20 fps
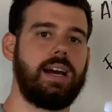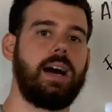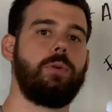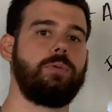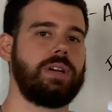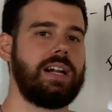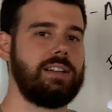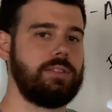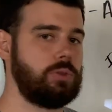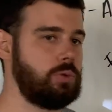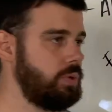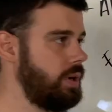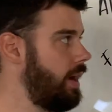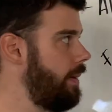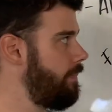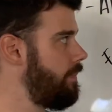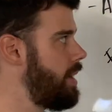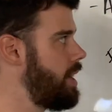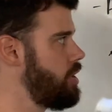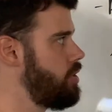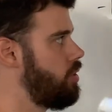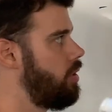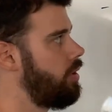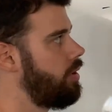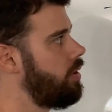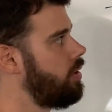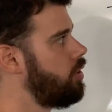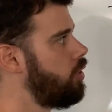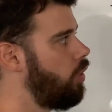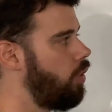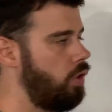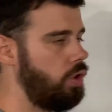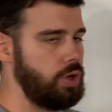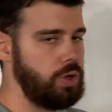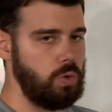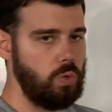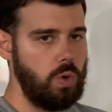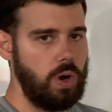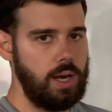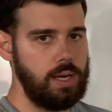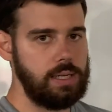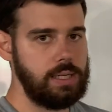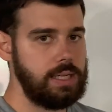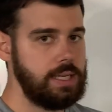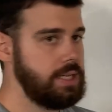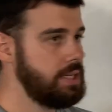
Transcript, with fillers: a una altura mayor o igual.